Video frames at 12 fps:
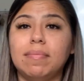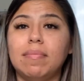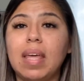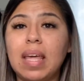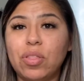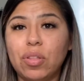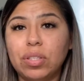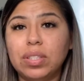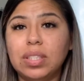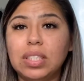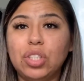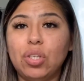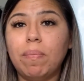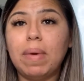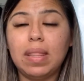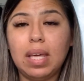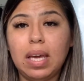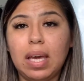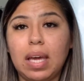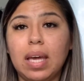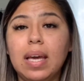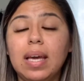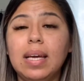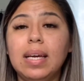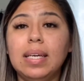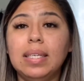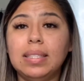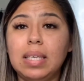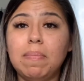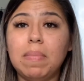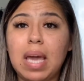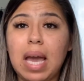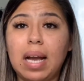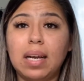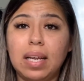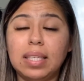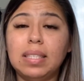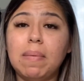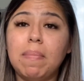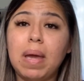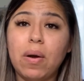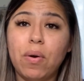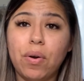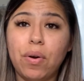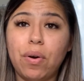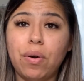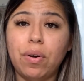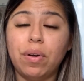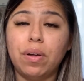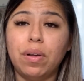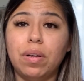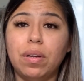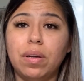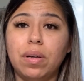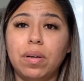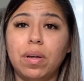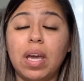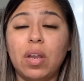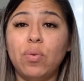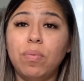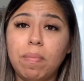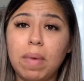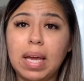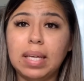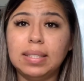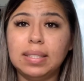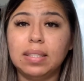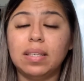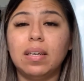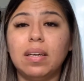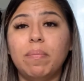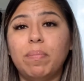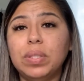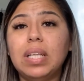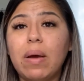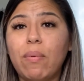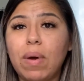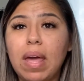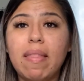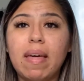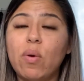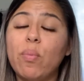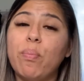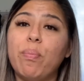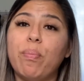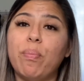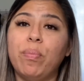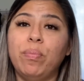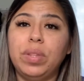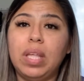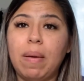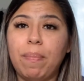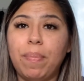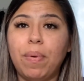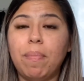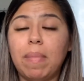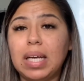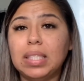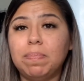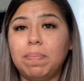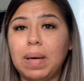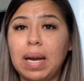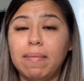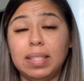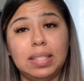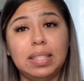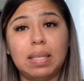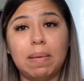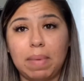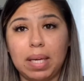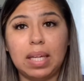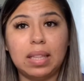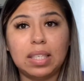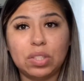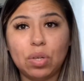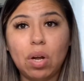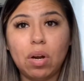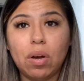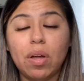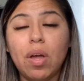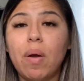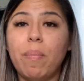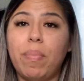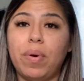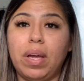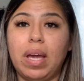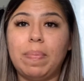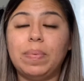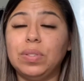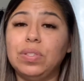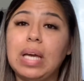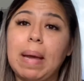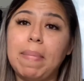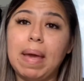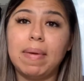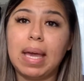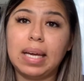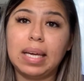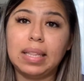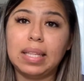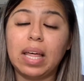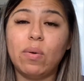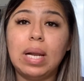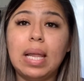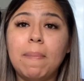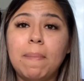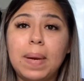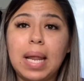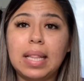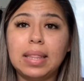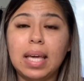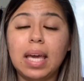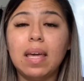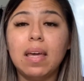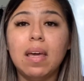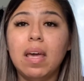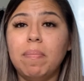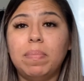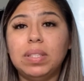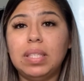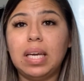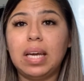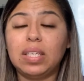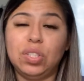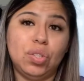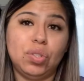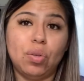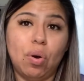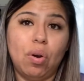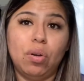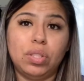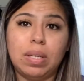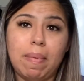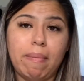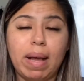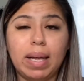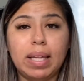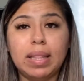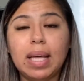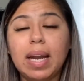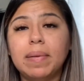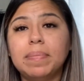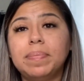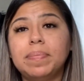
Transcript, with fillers: Entonces yo me dije, si mi acné se mejoró en un mes, pues le voy a dar un, tiempo más para ver si se me quita solo. Porque pues ya me había quitado el implante, pues dije, solo se me va a quitar.